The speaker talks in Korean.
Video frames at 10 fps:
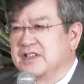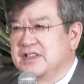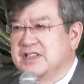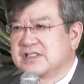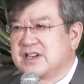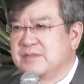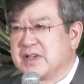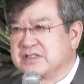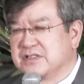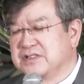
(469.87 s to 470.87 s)
이스라엘
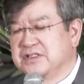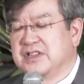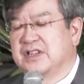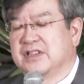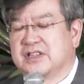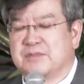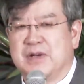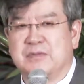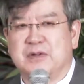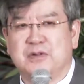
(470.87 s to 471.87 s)
백성들이 그
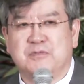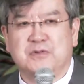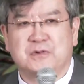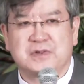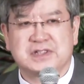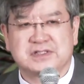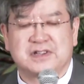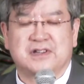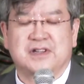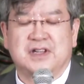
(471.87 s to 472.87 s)
바벨론
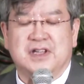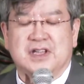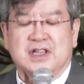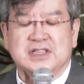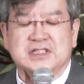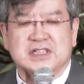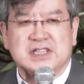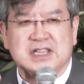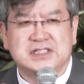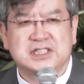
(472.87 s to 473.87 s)
포로에서 이제
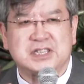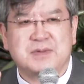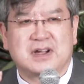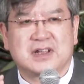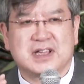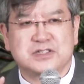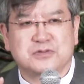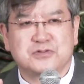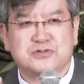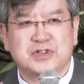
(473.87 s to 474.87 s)
다시 희망을
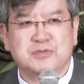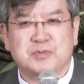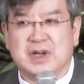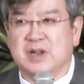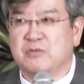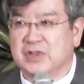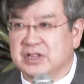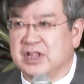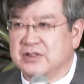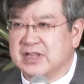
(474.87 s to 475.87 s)
가지고 주님을 바라보게
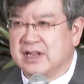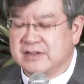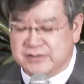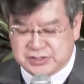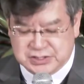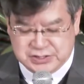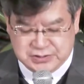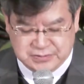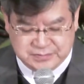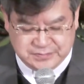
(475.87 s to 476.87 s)
된다는
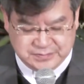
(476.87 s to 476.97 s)
것이죠